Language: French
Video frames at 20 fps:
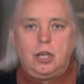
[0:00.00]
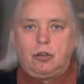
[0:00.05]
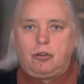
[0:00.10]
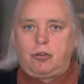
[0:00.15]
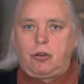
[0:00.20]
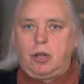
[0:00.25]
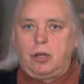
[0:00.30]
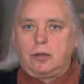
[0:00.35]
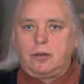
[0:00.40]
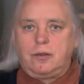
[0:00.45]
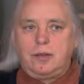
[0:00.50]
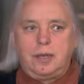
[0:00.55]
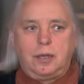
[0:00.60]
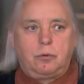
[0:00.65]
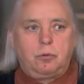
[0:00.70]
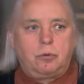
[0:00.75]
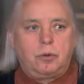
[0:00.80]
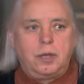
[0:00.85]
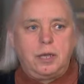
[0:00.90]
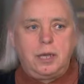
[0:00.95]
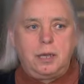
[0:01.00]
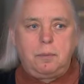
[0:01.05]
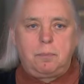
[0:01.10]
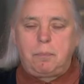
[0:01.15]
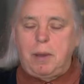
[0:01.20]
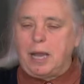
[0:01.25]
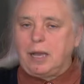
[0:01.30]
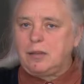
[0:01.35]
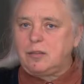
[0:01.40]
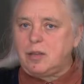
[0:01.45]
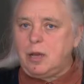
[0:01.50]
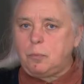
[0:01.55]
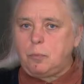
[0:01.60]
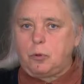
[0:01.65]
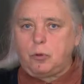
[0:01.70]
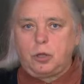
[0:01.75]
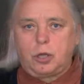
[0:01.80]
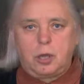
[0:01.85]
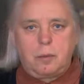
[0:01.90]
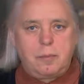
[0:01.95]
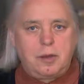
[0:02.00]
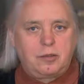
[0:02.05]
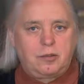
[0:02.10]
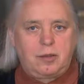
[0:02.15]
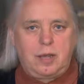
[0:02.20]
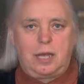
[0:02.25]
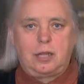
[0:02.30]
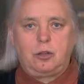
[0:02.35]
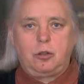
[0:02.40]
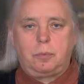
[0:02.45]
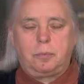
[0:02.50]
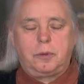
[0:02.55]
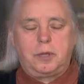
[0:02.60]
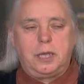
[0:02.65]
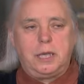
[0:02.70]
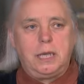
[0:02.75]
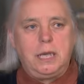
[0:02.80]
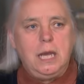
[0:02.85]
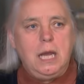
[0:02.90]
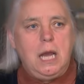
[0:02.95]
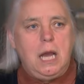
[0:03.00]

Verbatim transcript: je leur dis, écoutez, par exemple, on a commencé à adopter